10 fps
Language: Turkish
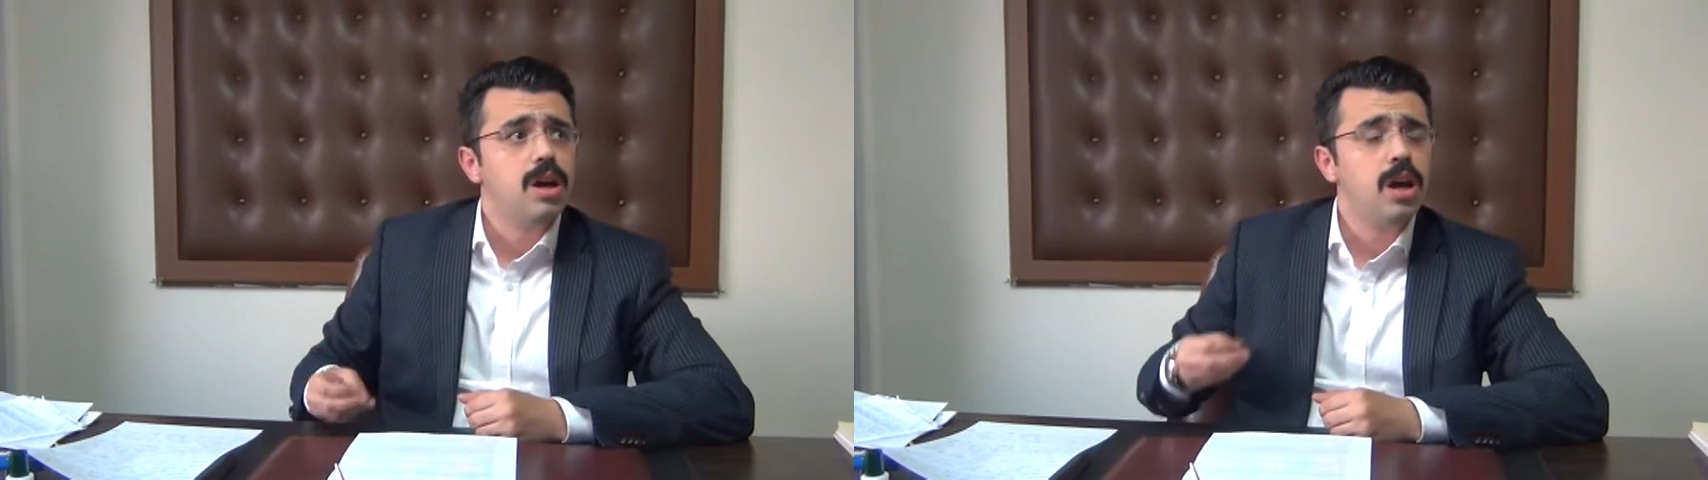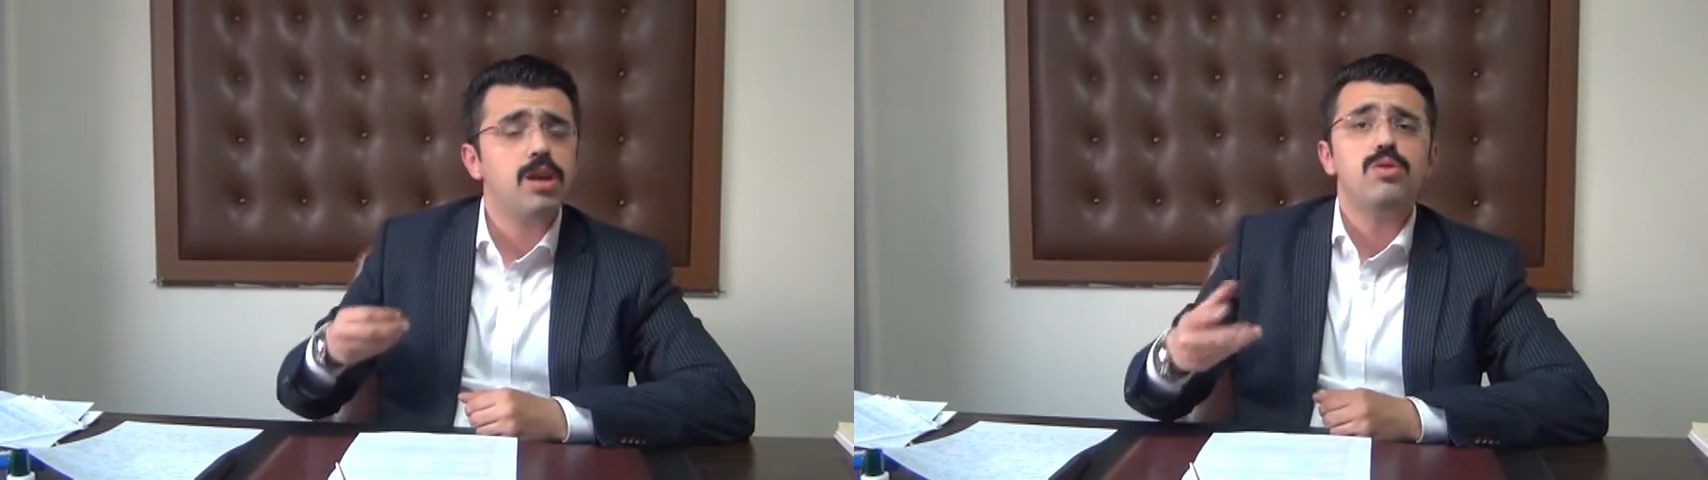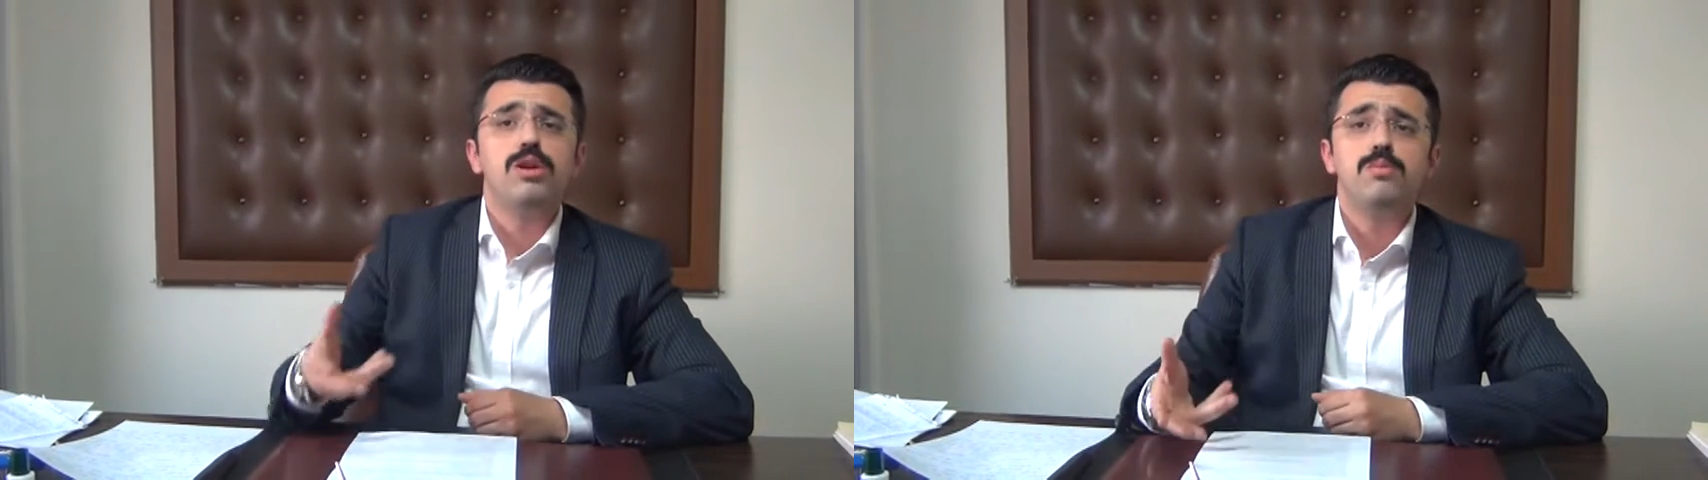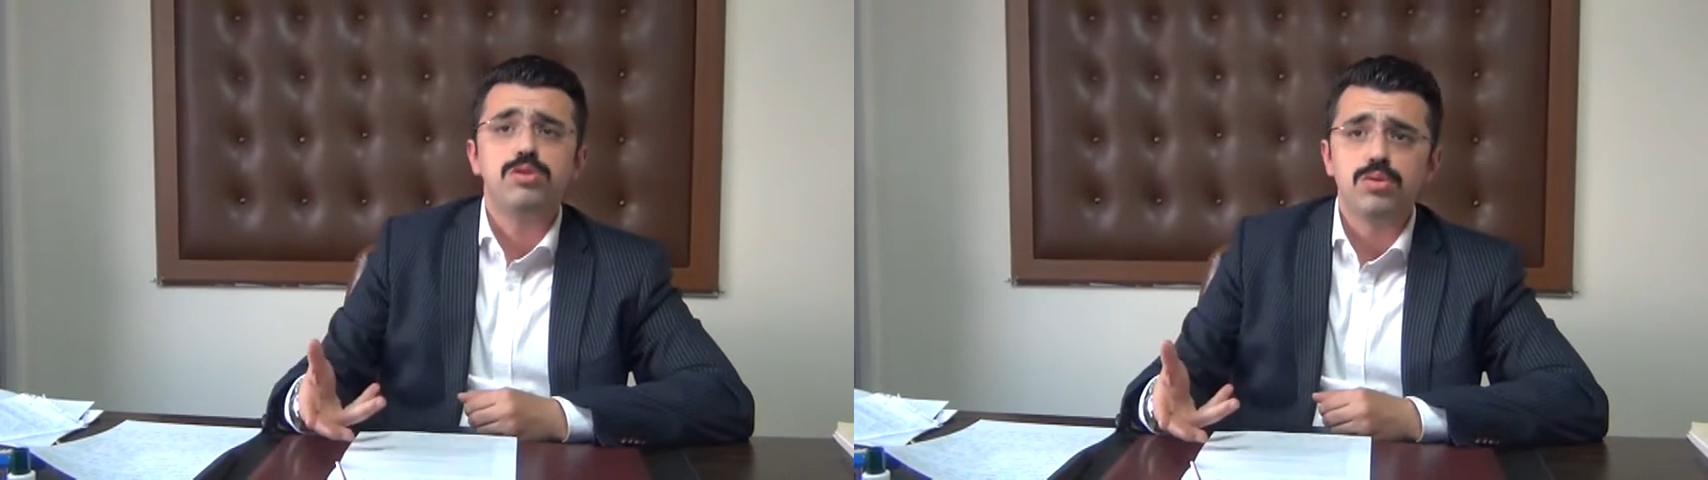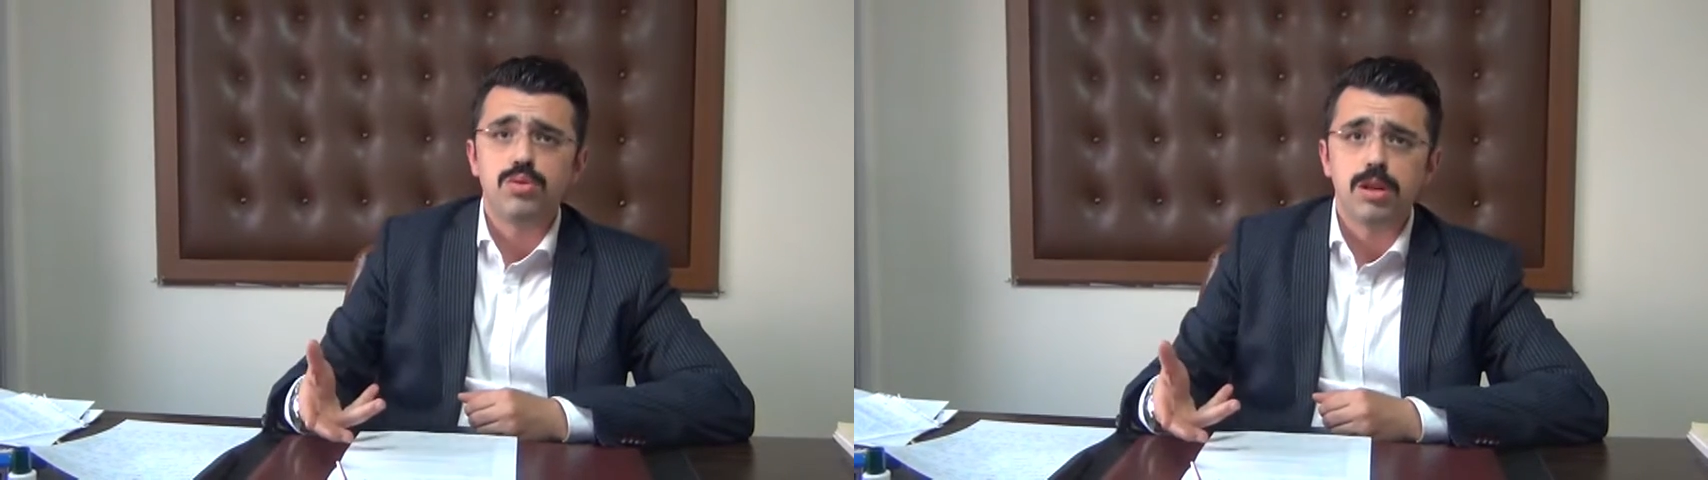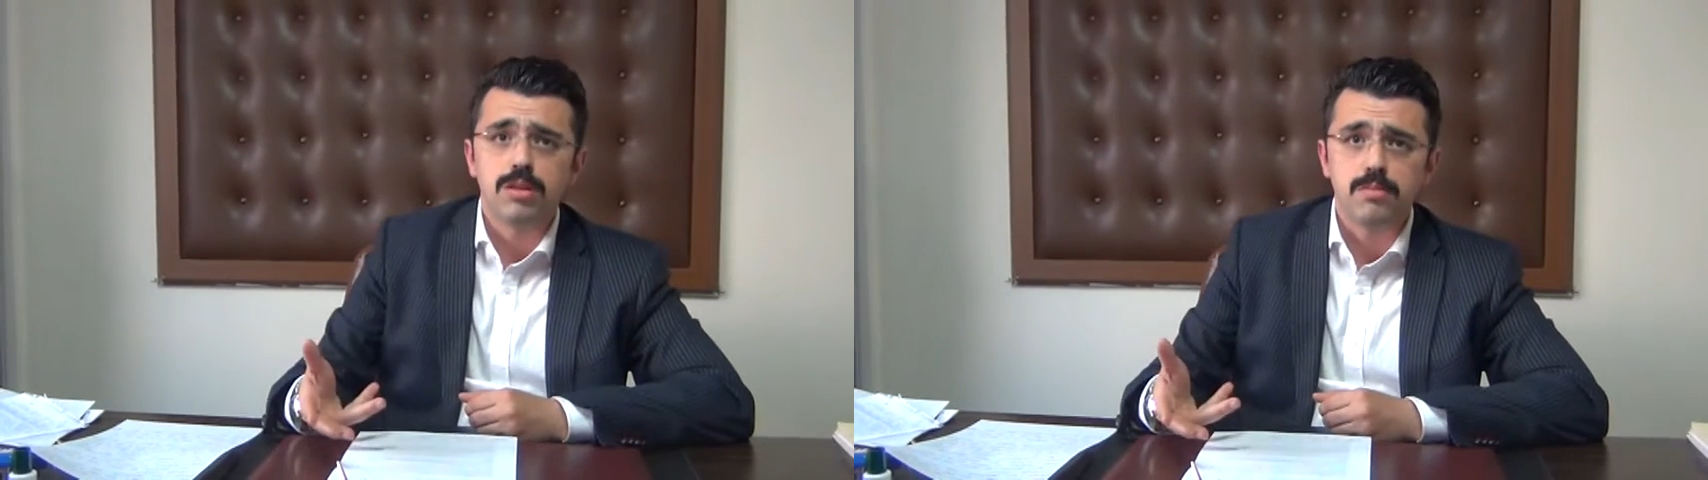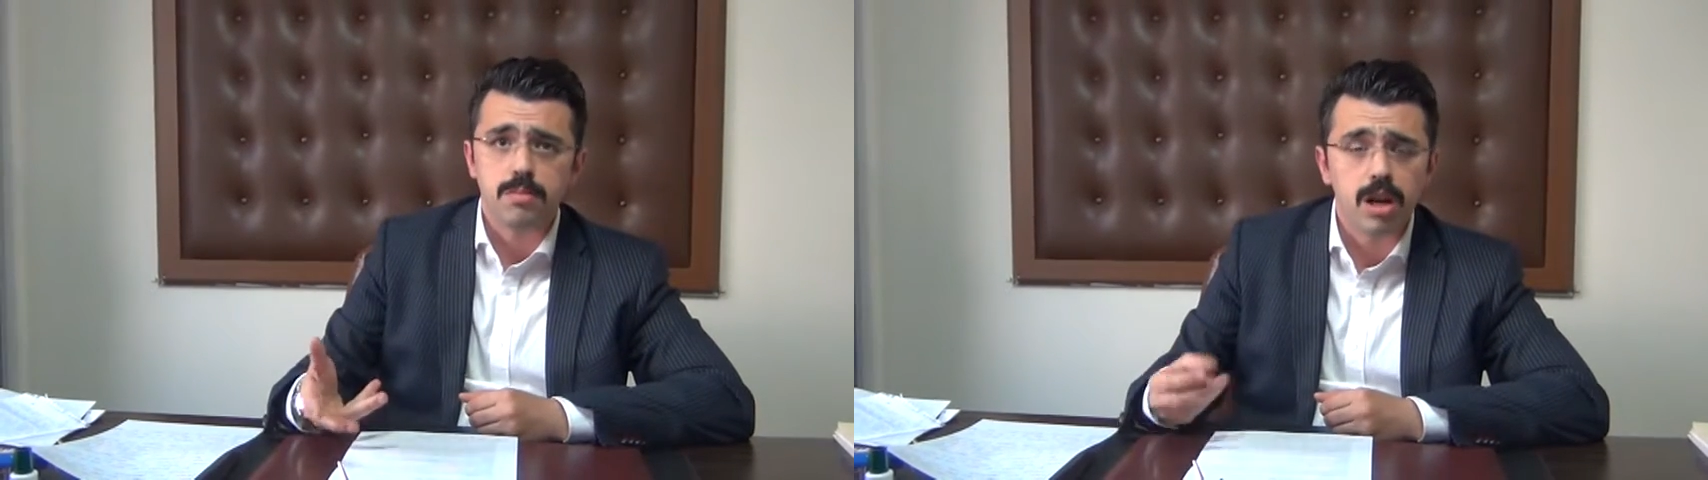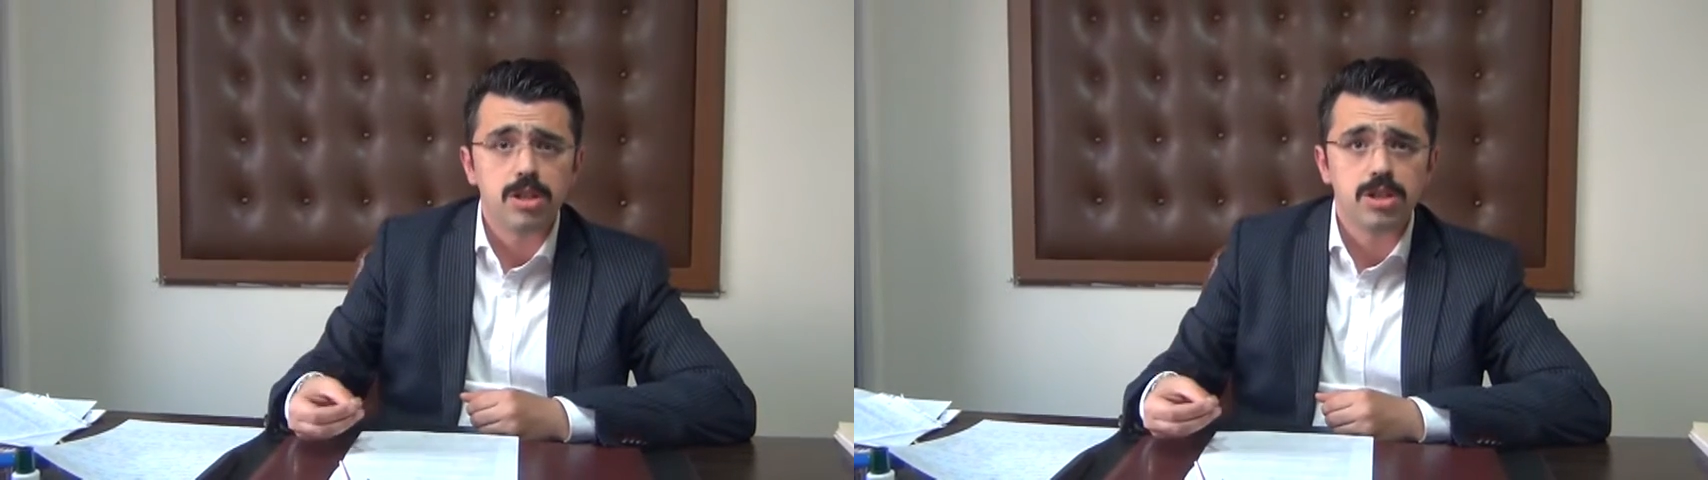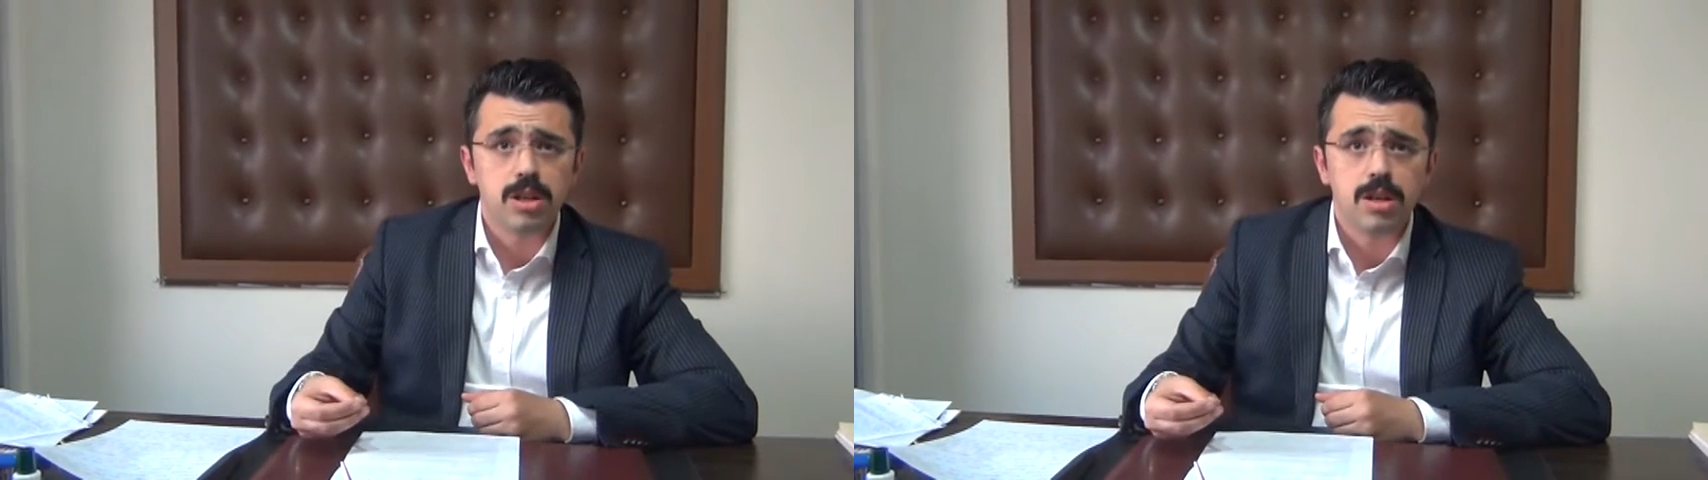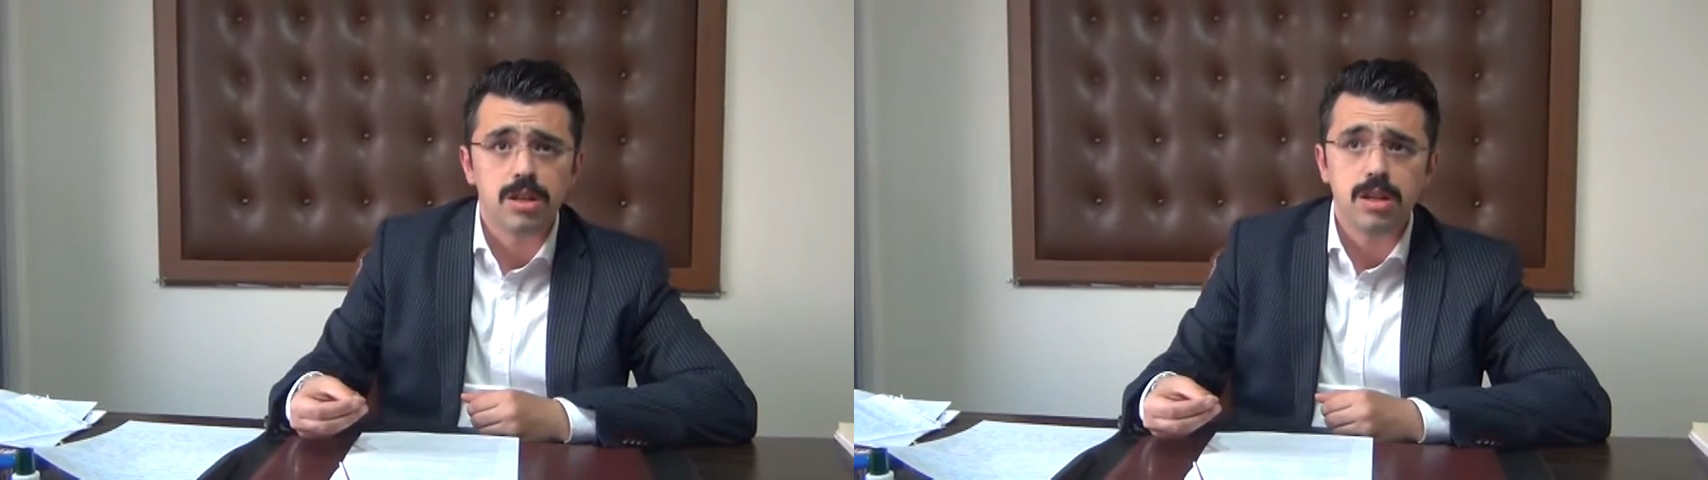en önemlisi olan
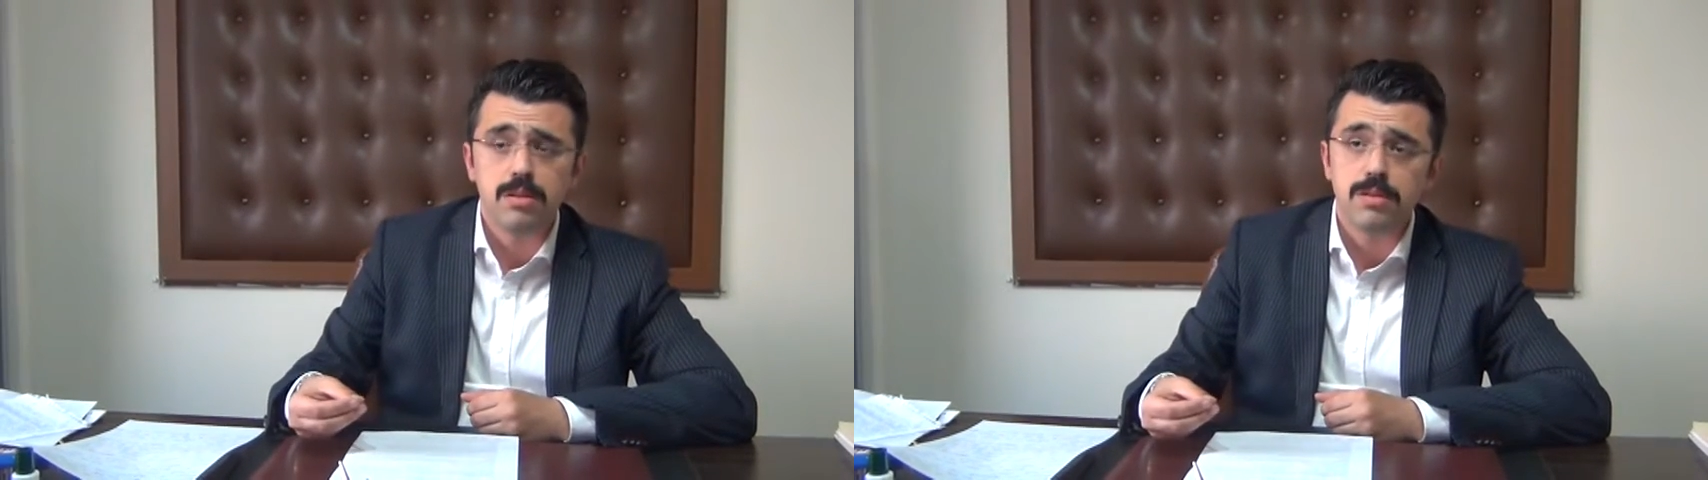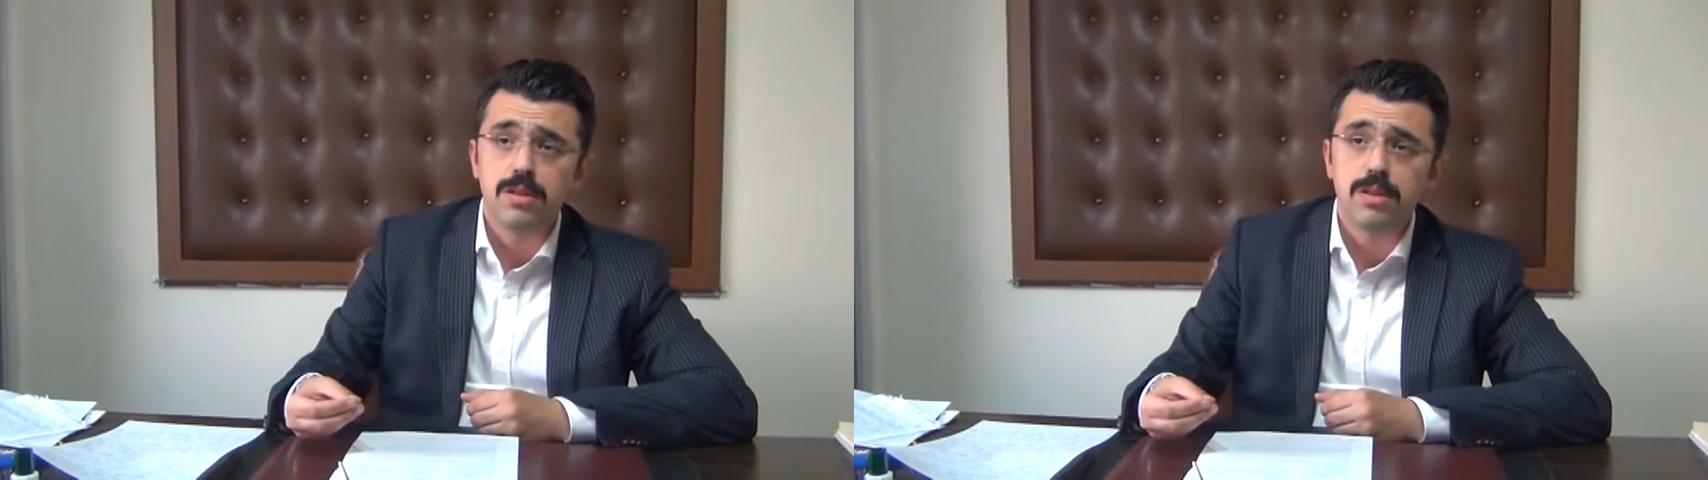padişahlardan